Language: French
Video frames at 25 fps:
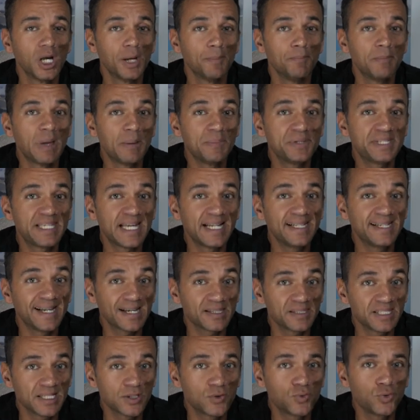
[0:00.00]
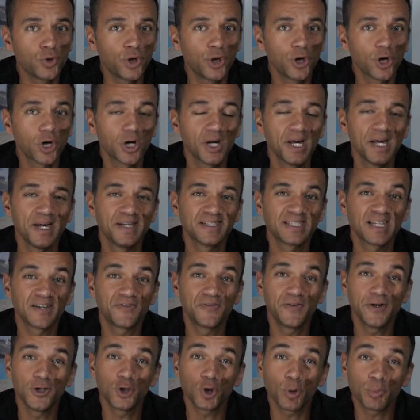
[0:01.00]
même si elle garde des couleurs, ça
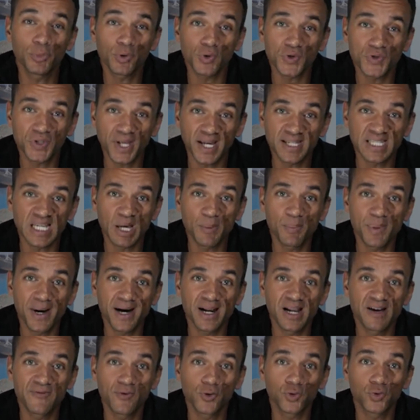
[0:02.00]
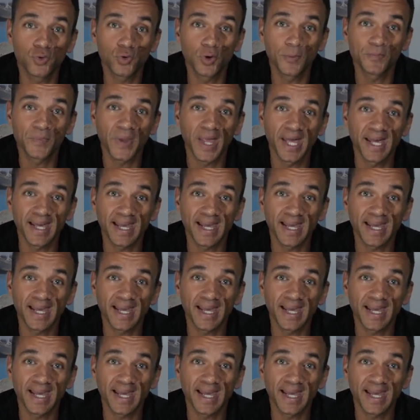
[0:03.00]
fait une ambiance très sympa à la photo